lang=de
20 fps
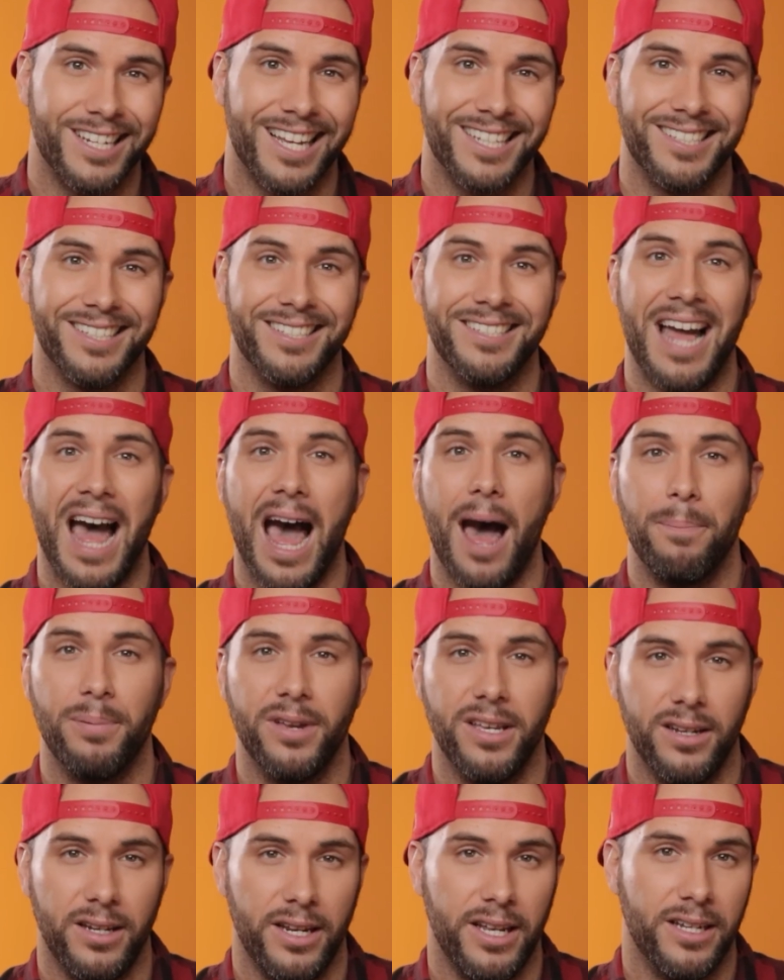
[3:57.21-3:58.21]
das in
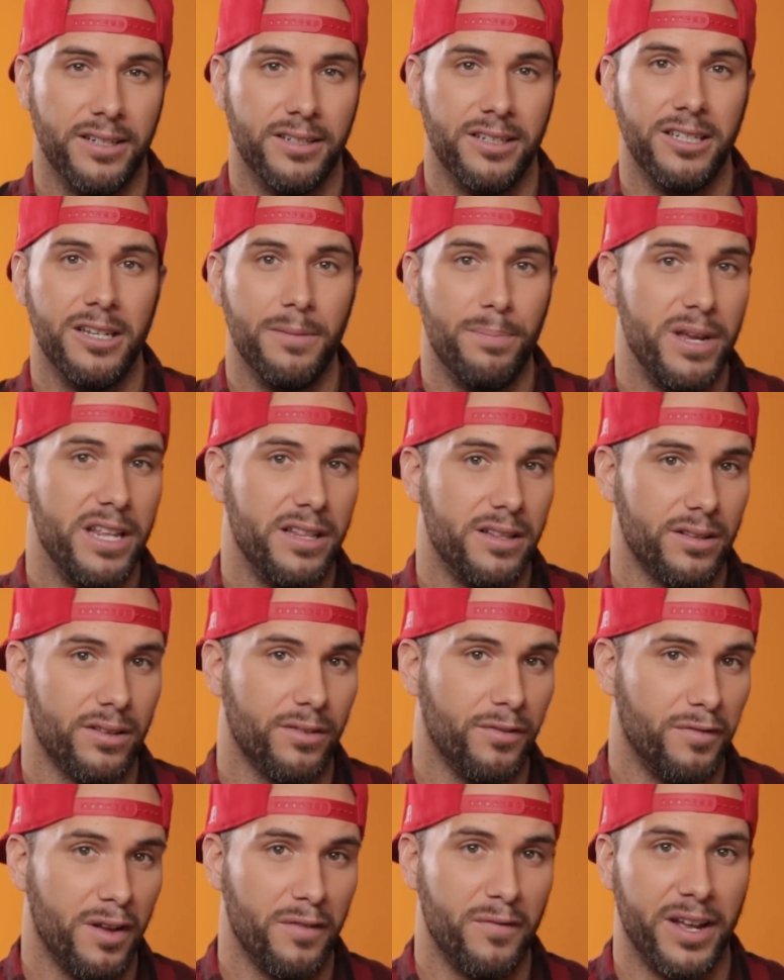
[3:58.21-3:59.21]
abgelegenen Gebieten
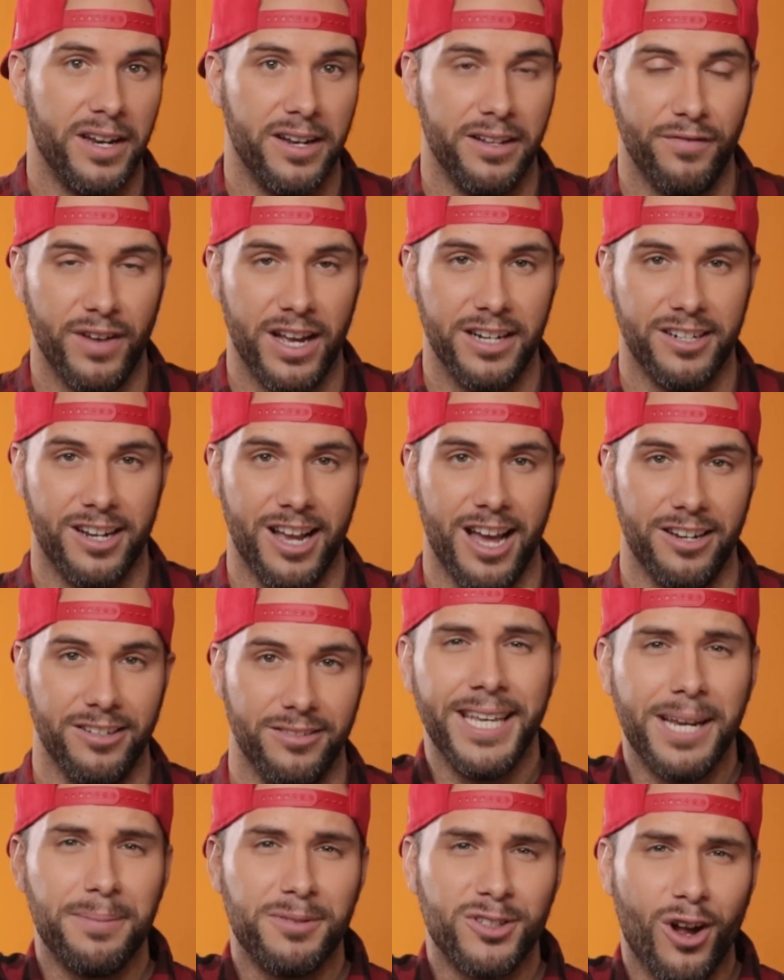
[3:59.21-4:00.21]
verwendet werden kann.
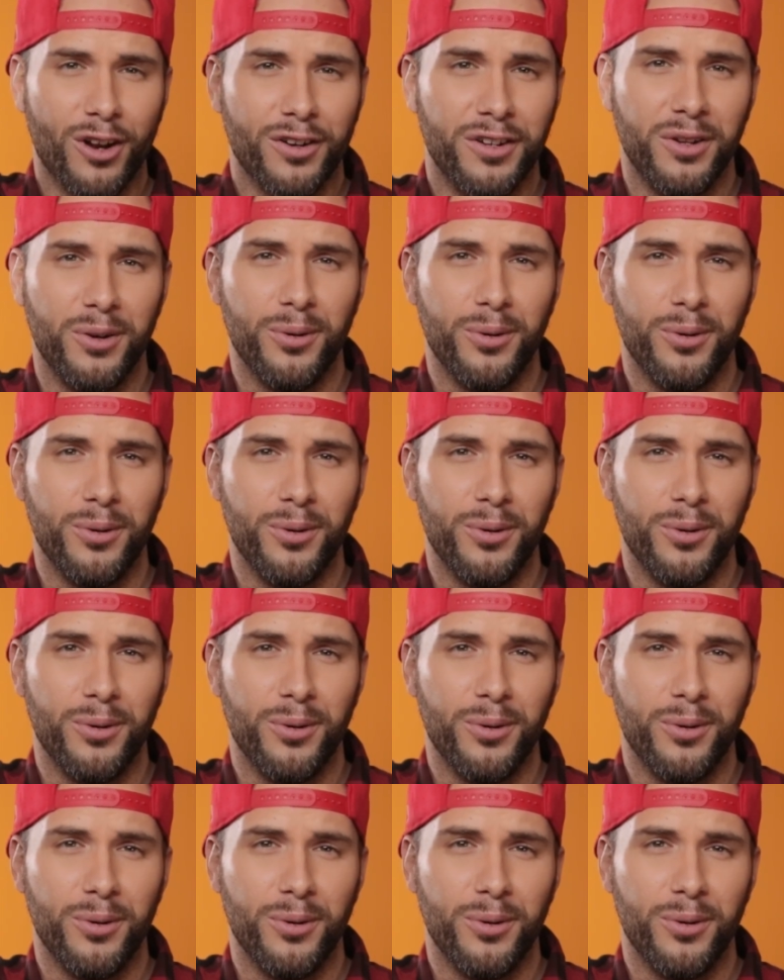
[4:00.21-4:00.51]
Hier gibt es noch eine